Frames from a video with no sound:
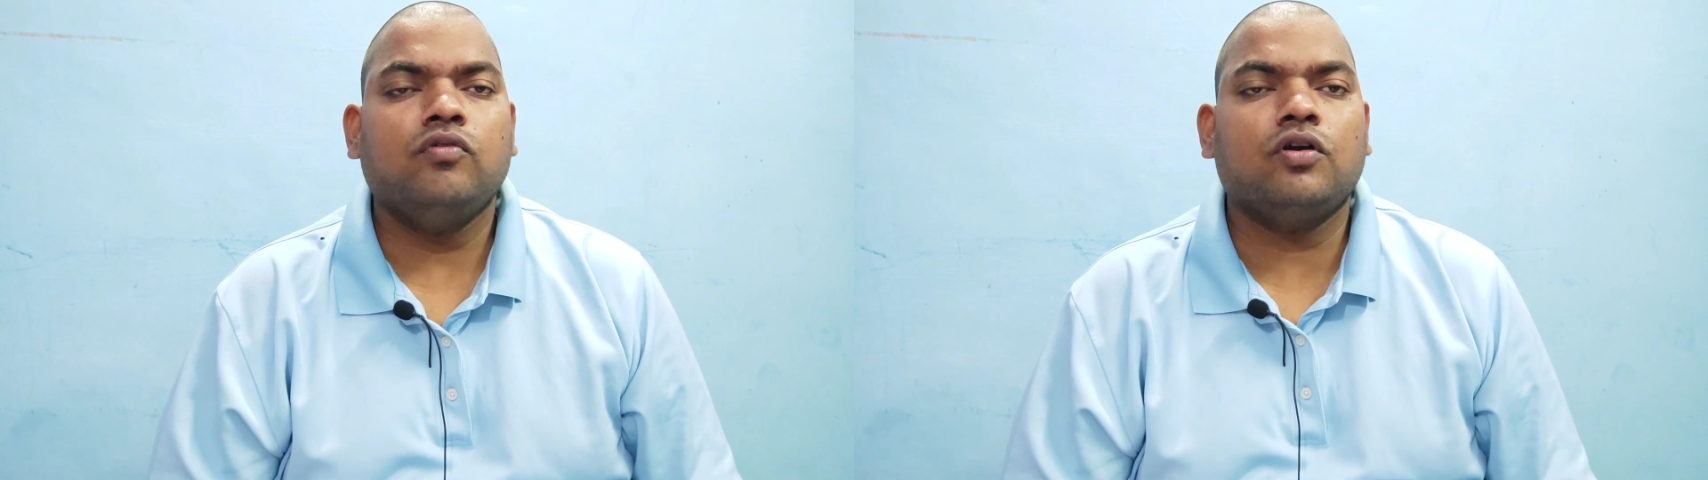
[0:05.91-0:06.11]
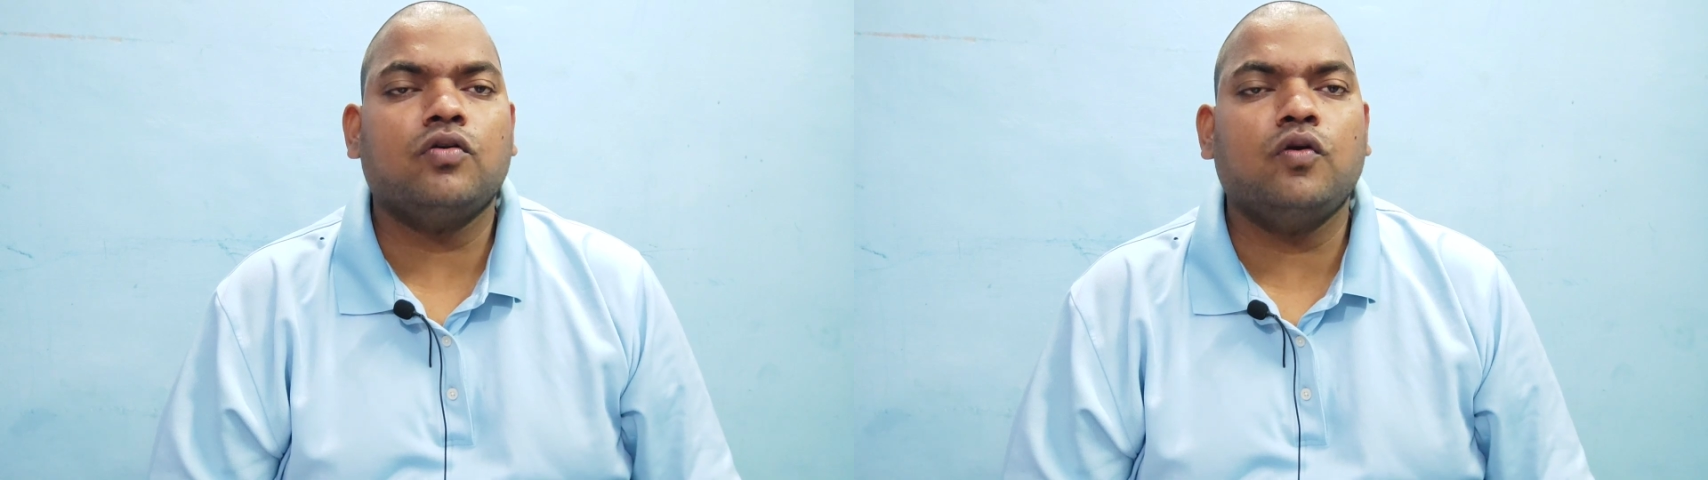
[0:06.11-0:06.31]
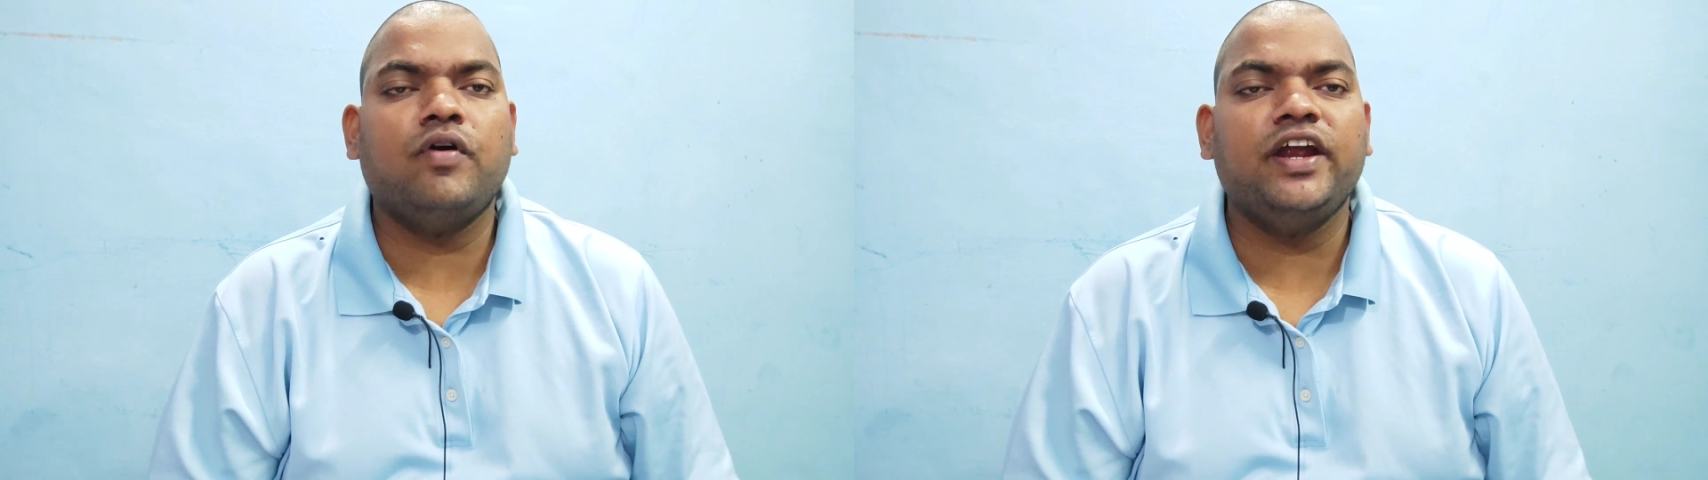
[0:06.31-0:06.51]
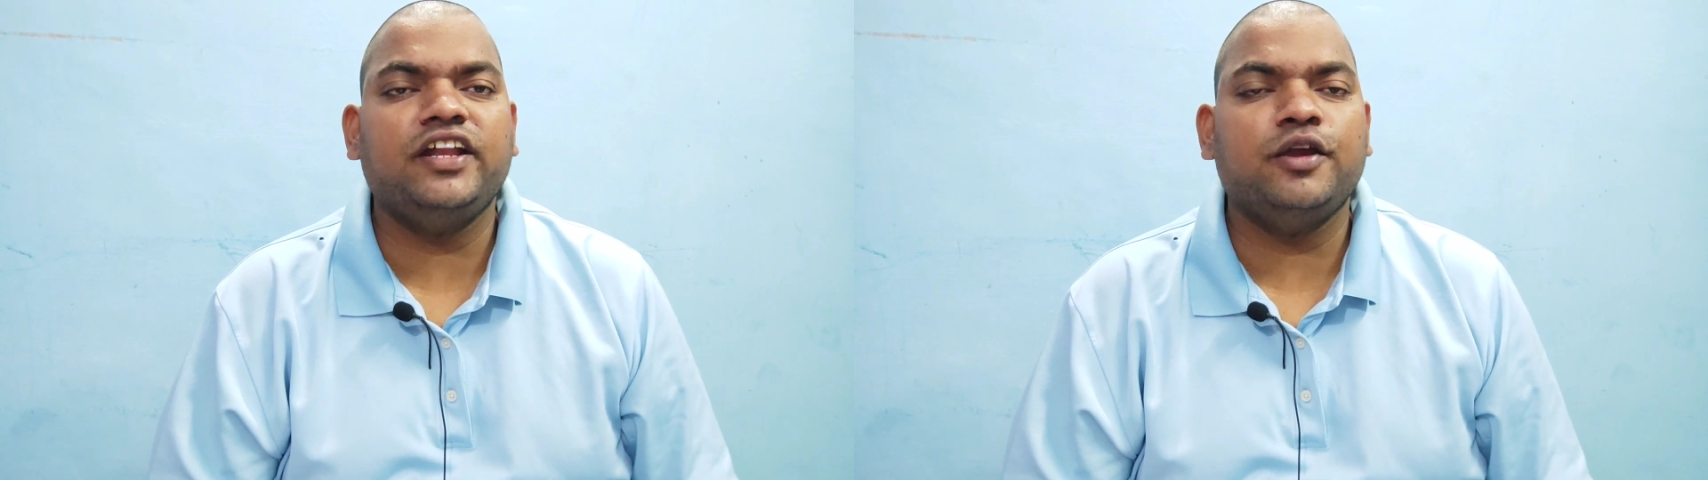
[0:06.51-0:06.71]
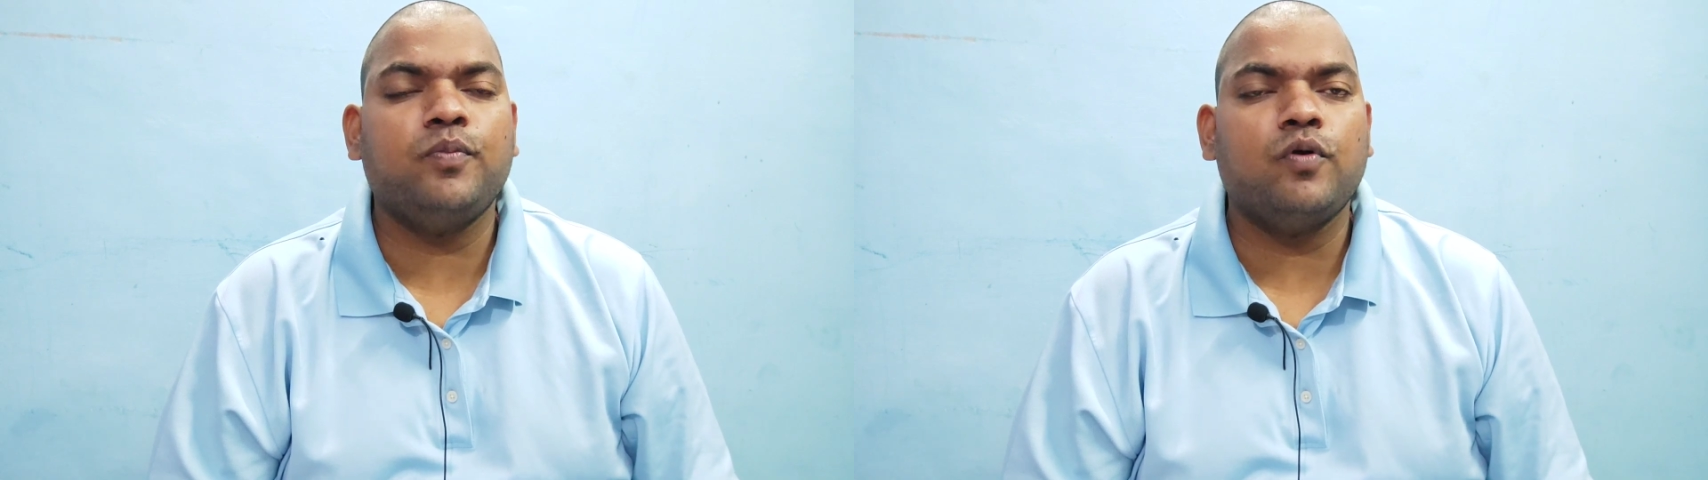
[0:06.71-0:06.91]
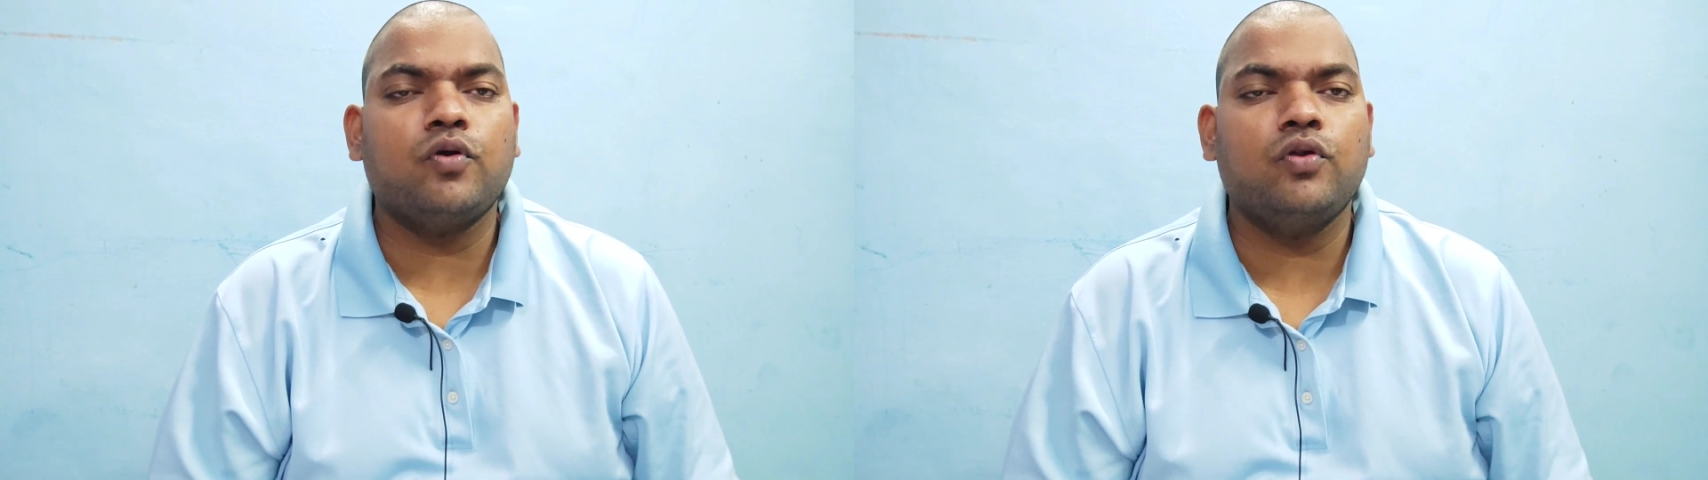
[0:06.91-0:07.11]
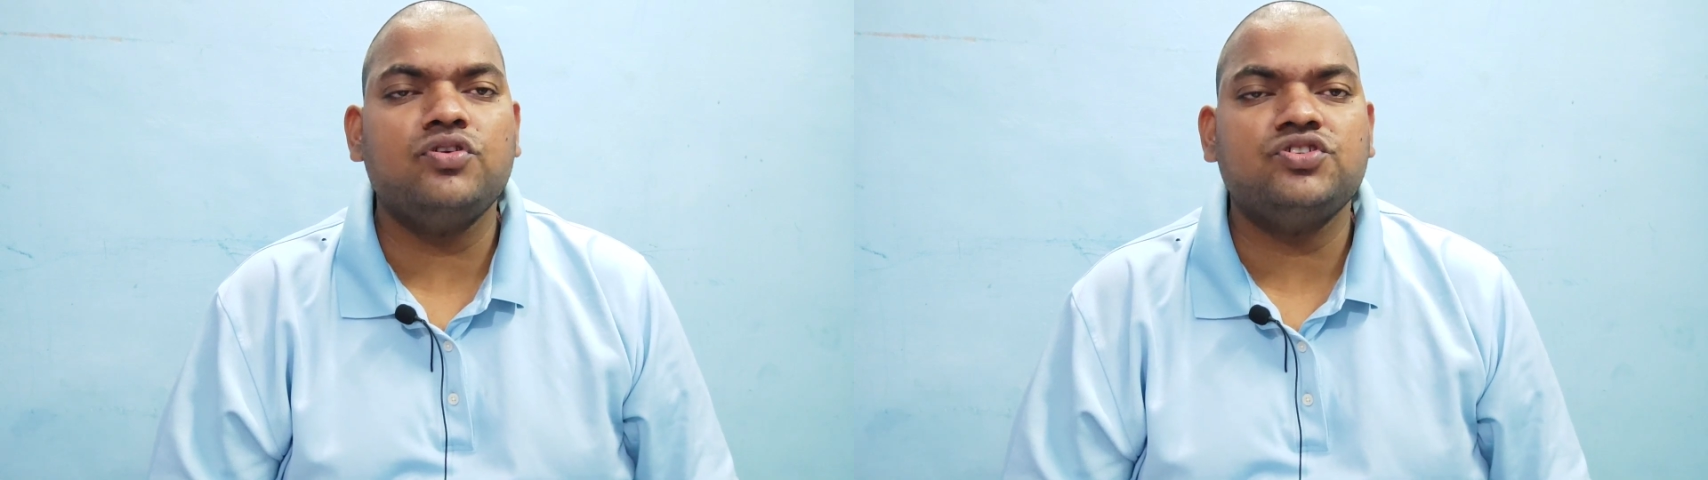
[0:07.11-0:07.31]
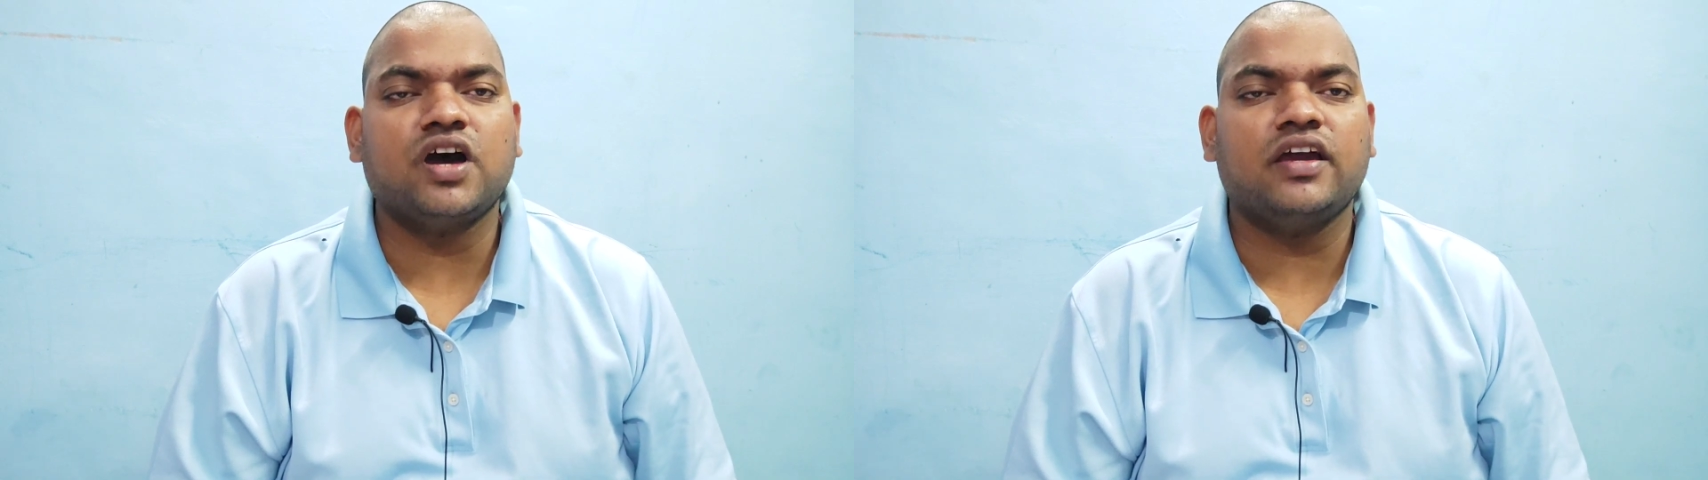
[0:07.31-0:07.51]
ఒక కువైటీ పౌరుడు
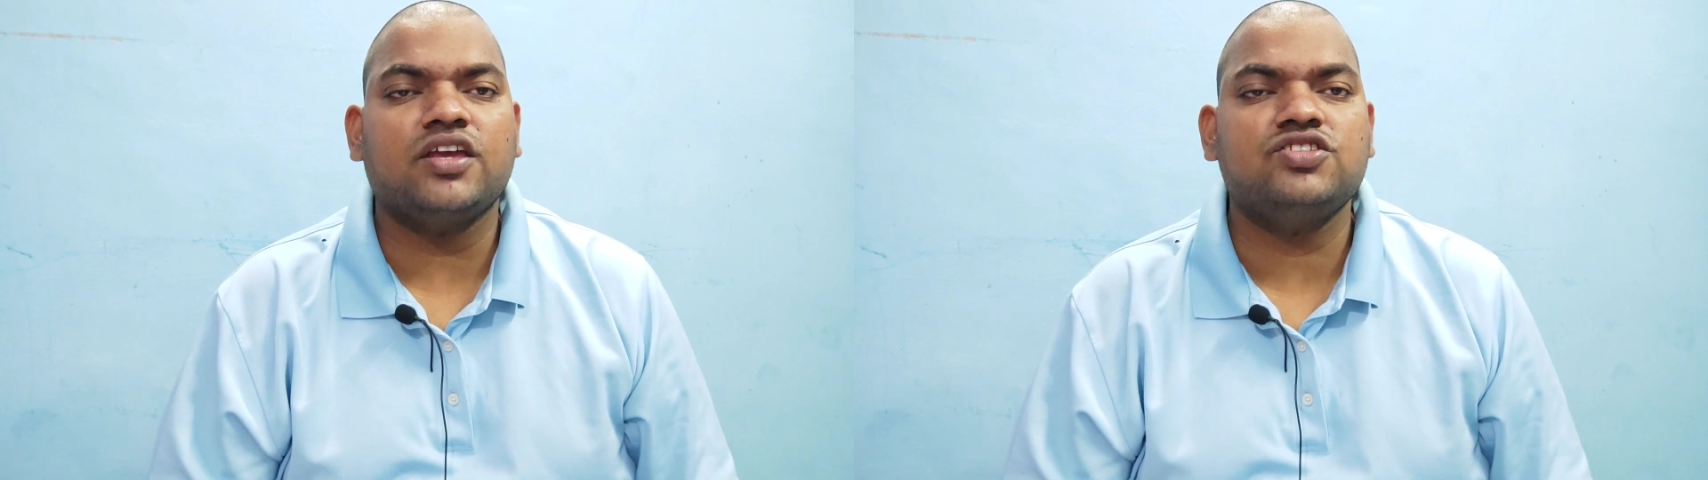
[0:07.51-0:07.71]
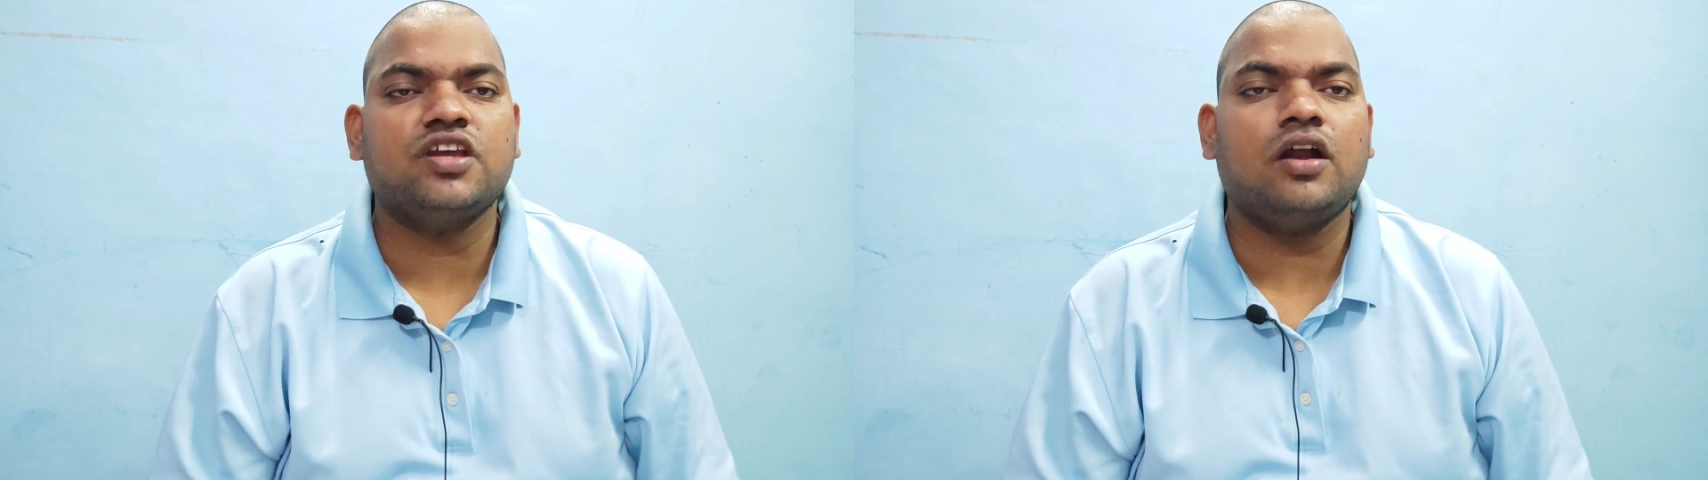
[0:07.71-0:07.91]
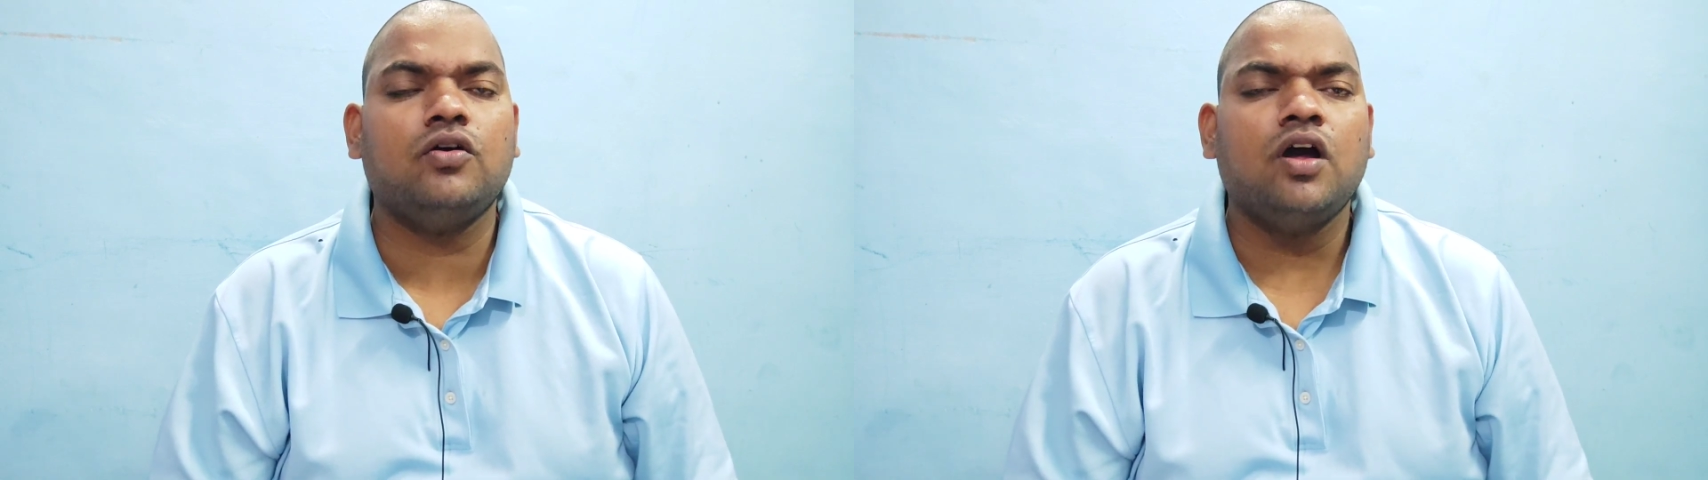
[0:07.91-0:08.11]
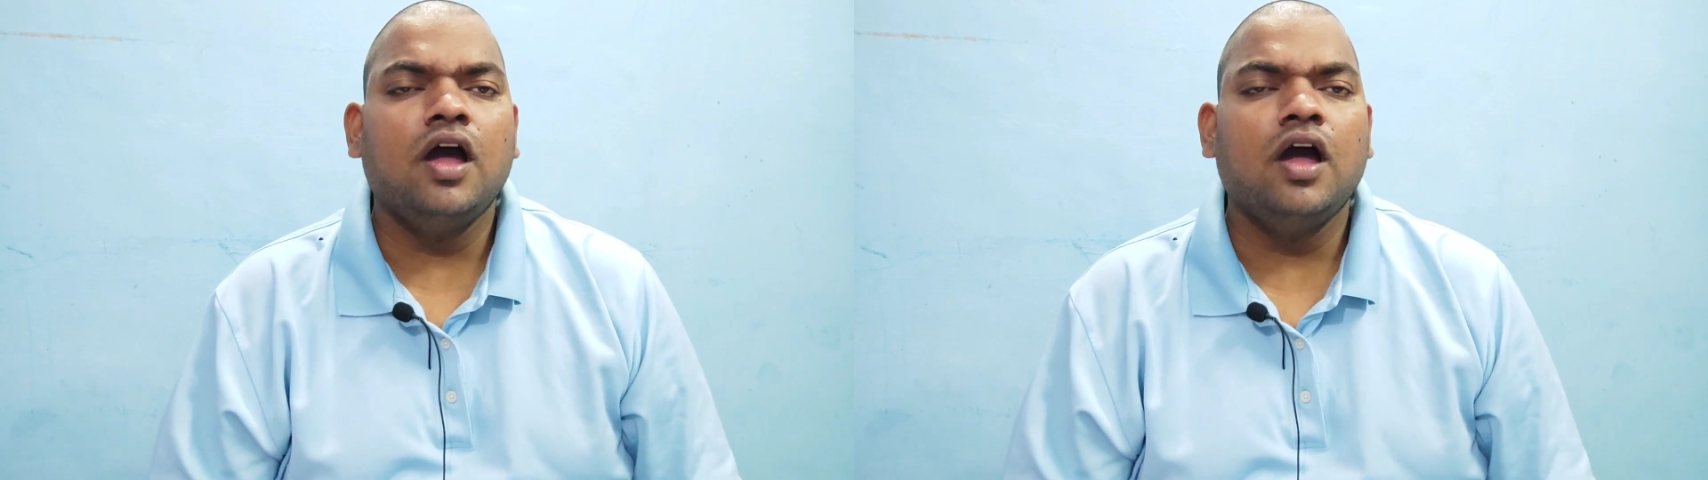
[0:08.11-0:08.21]
షాకిచ్చాడు